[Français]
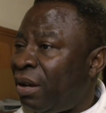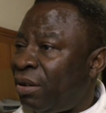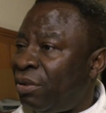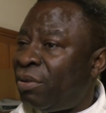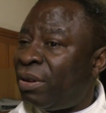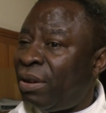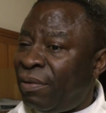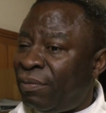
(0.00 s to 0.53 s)

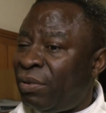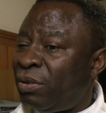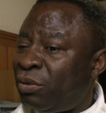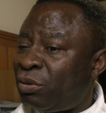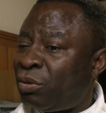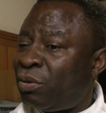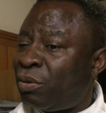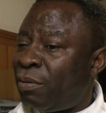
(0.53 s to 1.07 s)
Donc il vient
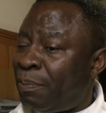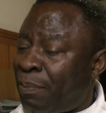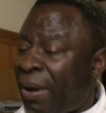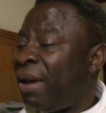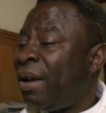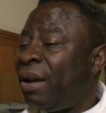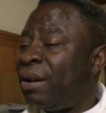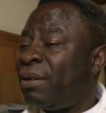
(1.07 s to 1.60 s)
en tant que
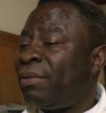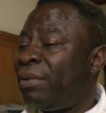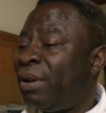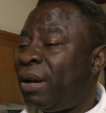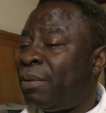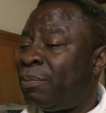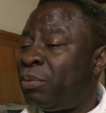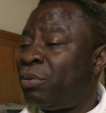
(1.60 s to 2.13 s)
père
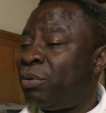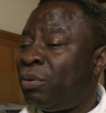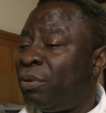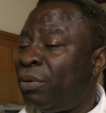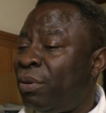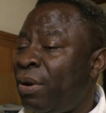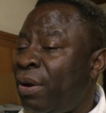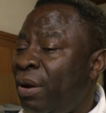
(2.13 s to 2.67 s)
voilà, pour
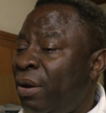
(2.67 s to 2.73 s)
euh,